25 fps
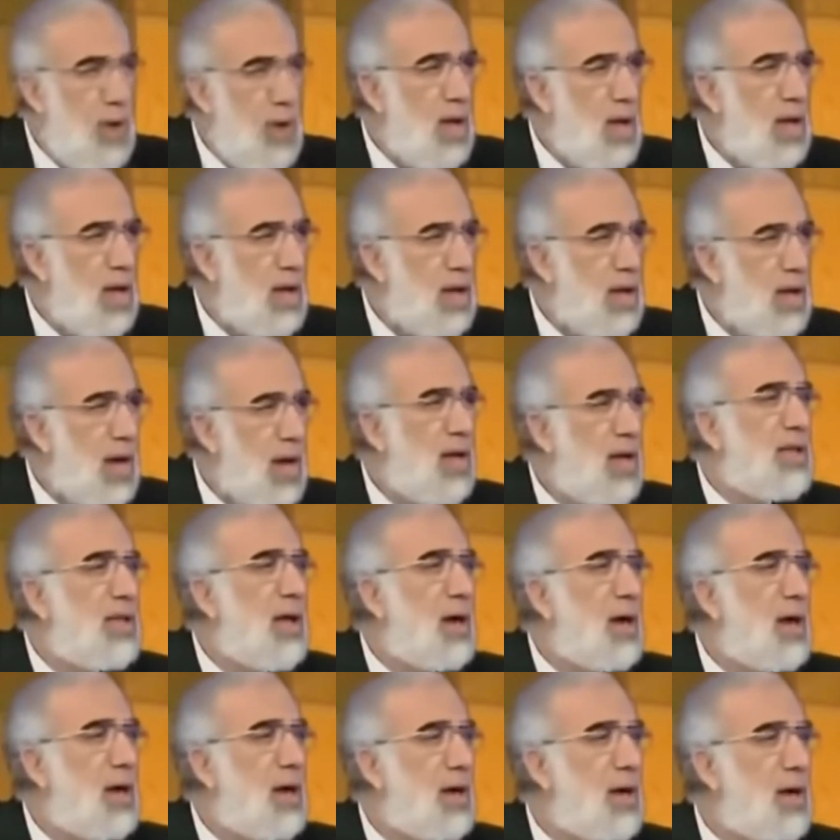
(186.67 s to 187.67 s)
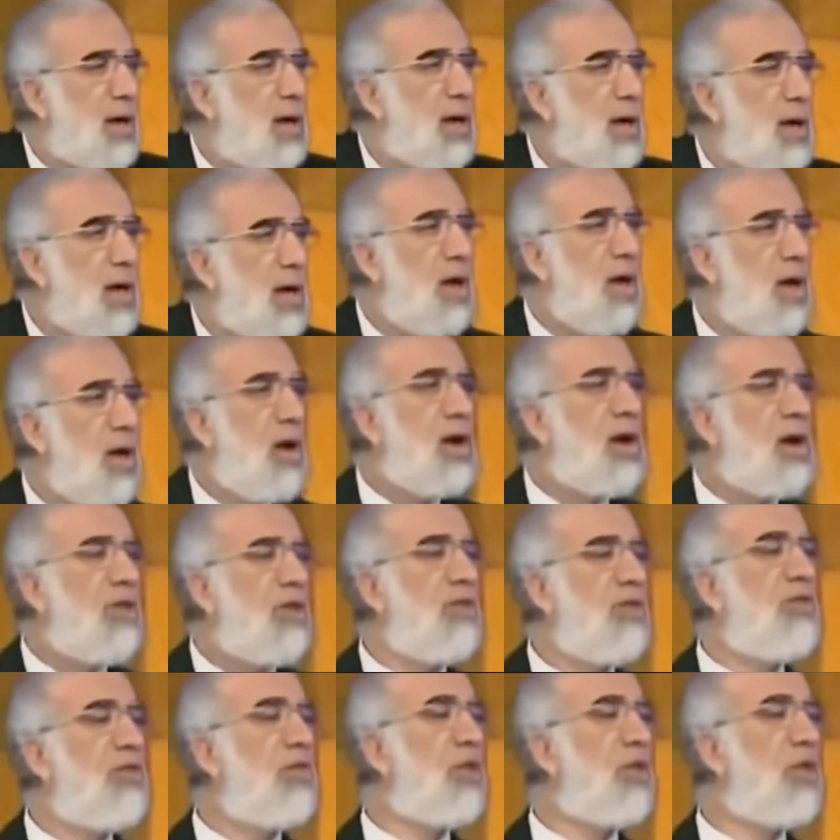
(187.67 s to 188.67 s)
خندقا ووقف فيه
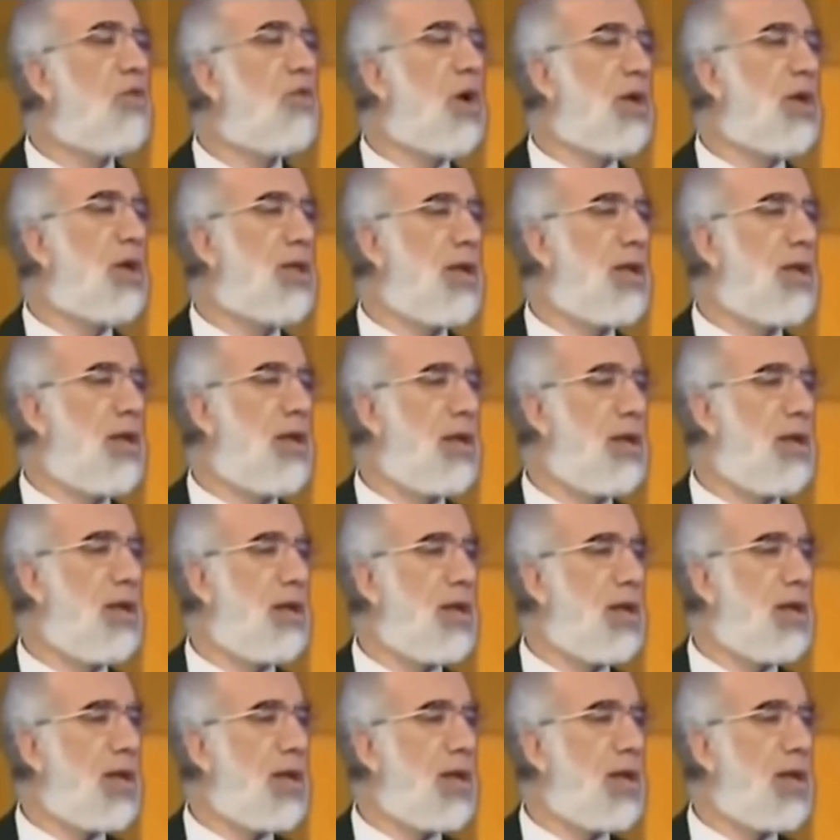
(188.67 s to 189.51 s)
يقاتل كي لا